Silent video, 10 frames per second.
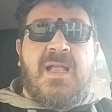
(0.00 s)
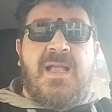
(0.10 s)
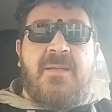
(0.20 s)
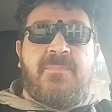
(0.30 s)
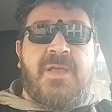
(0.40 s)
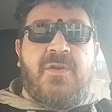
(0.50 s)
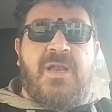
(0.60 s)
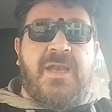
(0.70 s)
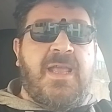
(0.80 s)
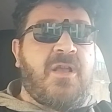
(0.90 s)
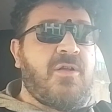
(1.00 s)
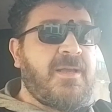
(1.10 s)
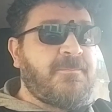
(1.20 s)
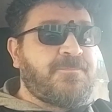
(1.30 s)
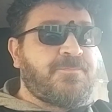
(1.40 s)
Cambiano le
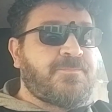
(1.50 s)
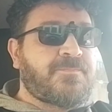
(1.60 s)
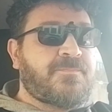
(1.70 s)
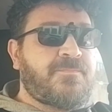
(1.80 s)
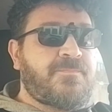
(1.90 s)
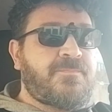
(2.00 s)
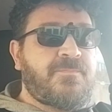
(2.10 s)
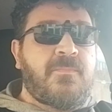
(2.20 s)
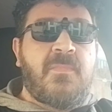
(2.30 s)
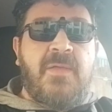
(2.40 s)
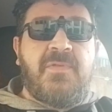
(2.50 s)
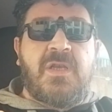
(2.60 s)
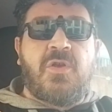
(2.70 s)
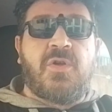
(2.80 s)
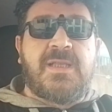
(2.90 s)
regole. Vi
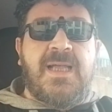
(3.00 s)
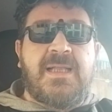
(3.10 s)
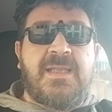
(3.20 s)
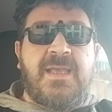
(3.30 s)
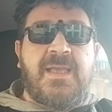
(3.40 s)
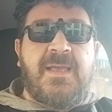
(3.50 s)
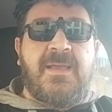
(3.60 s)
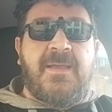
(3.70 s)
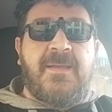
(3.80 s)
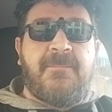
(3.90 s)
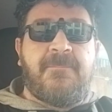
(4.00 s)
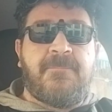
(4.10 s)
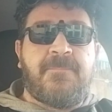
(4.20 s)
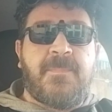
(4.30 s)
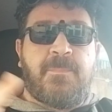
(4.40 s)
ricordate
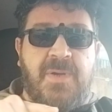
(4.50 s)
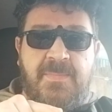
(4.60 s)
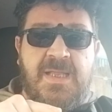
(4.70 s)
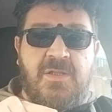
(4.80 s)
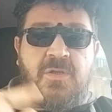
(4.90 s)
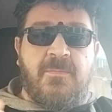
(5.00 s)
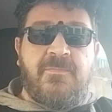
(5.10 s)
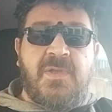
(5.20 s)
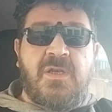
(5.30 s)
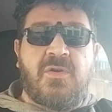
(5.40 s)
premetto, vi